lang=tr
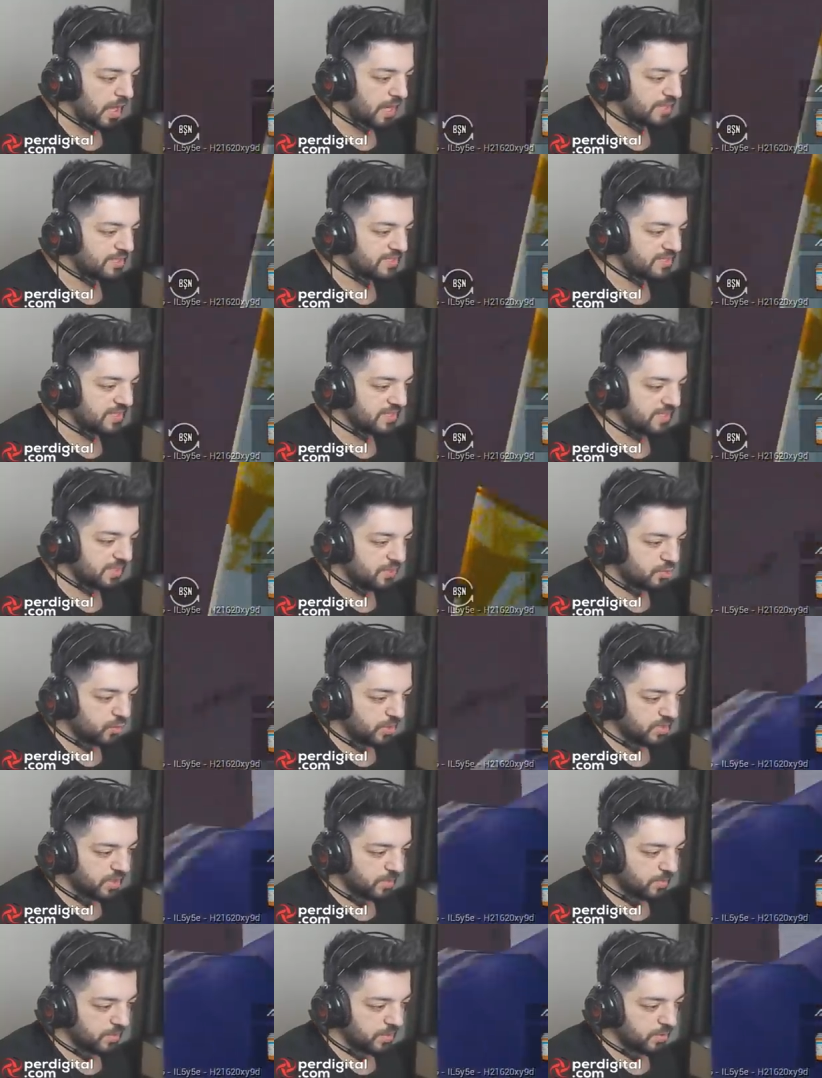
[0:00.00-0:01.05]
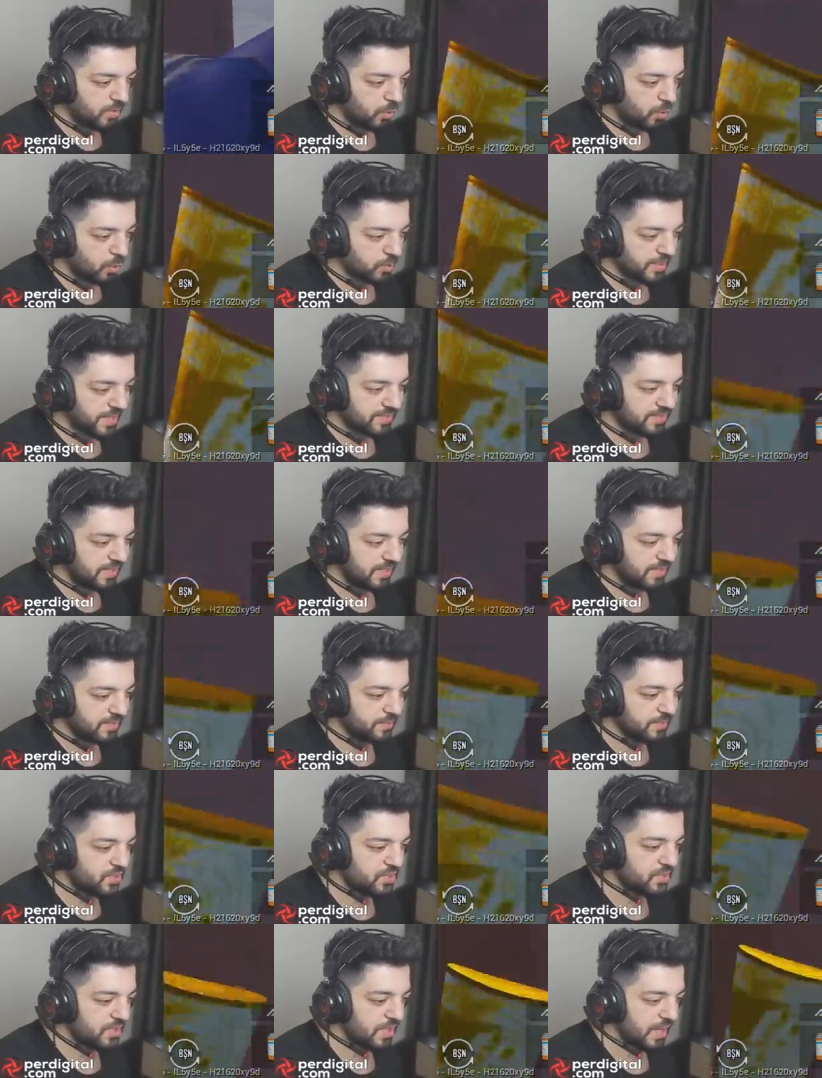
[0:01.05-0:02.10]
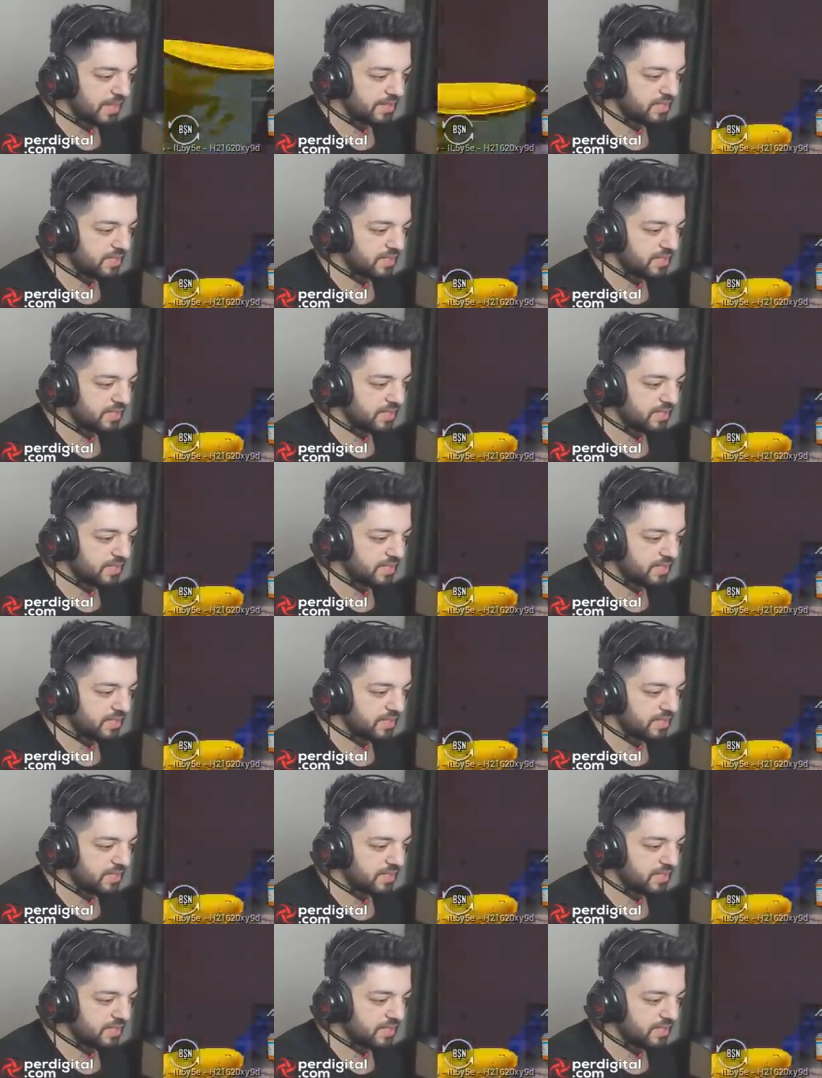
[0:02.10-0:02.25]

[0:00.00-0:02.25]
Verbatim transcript: Herkes neden şu adama odaklanmış?